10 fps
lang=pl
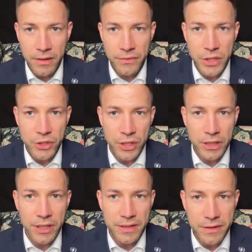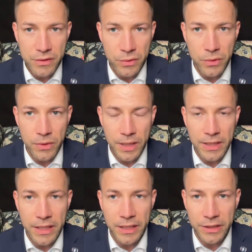y, w czasie kryzysu
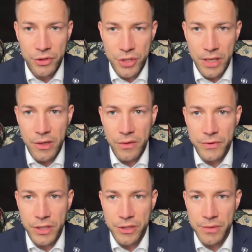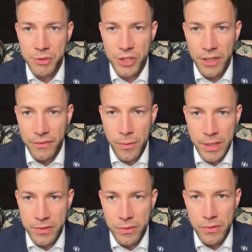energetycznego, w czasie przerw
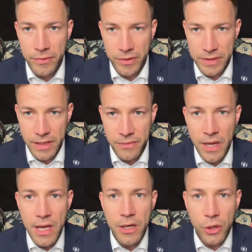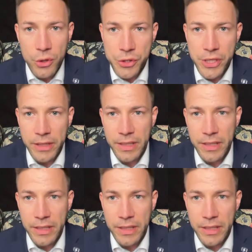łańcuchów dostaw rośnie.